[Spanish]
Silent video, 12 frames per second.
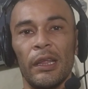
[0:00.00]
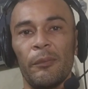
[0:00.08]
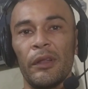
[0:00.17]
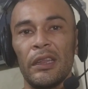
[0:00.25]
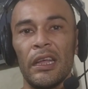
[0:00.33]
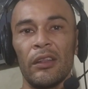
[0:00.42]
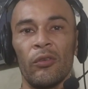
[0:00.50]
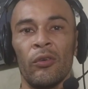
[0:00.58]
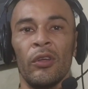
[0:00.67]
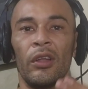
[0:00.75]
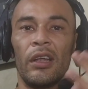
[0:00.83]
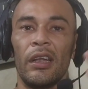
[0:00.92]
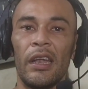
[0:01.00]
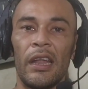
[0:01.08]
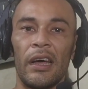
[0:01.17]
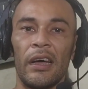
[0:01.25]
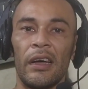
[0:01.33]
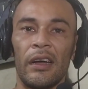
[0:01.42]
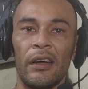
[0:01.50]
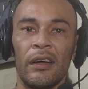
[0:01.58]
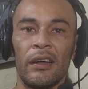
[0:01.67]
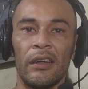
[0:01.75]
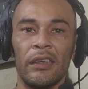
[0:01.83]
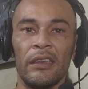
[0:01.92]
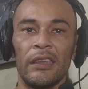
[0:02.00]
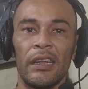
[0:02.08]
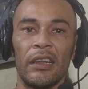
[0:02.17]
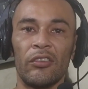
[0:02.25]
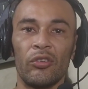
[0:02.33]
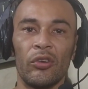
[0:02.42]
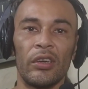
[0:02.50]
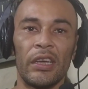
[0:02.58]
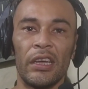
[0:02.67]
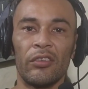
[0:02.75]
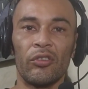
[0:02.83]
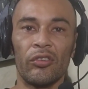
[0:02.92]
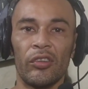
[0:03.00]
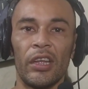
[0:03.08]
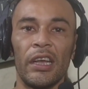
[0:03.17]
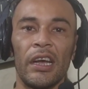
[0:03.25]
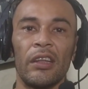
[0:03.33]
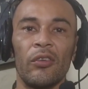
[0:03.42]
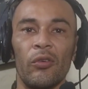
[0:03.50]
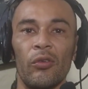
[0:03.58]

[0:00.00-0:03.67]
dependiendo la interacción que estos tengan